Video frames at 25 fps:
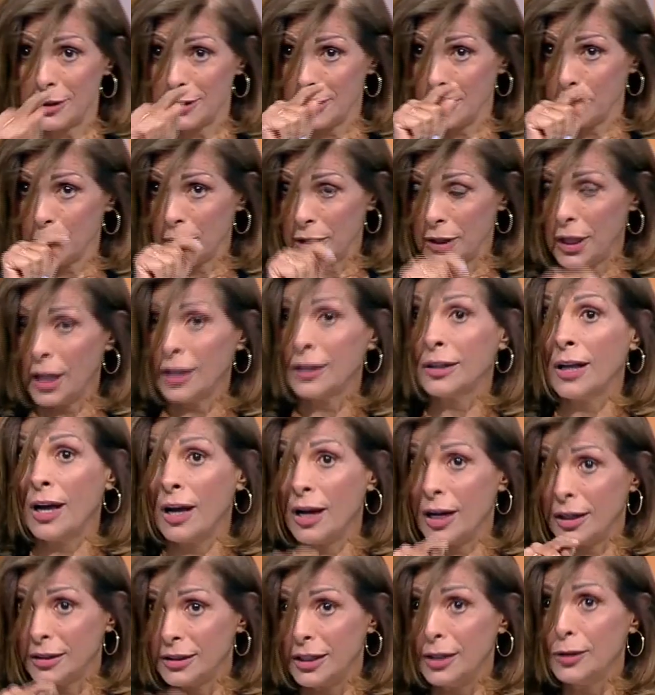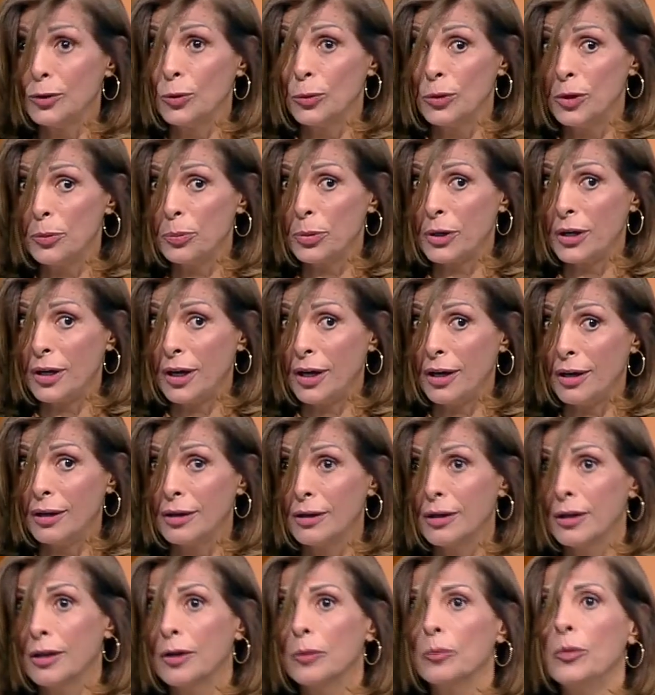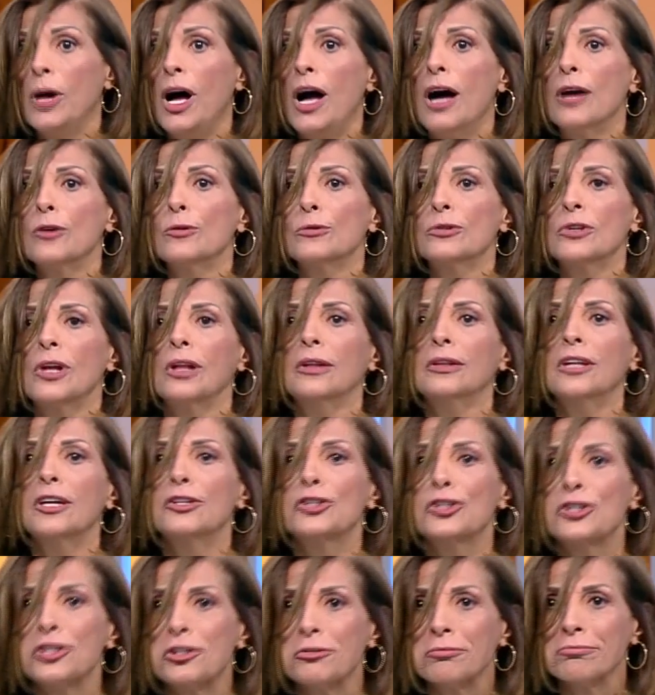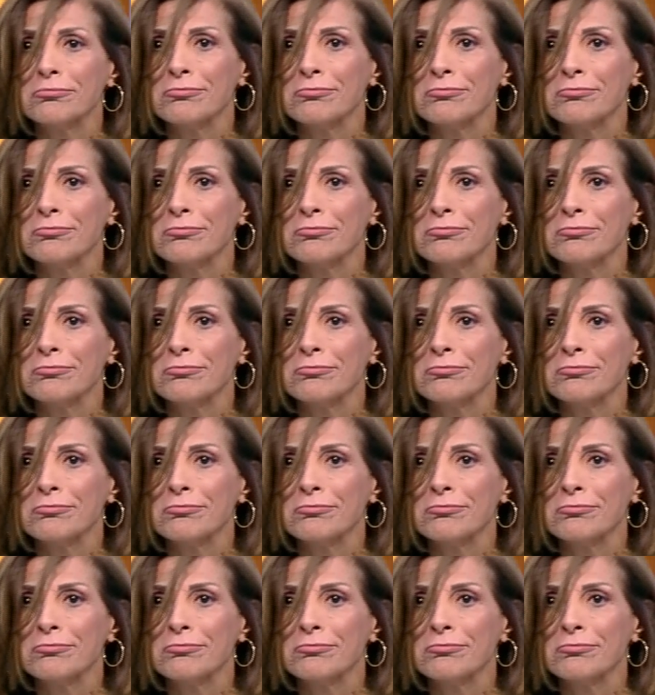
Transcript: إذا منضلنا قاعدين ونبكي ما حيوصلنا شيء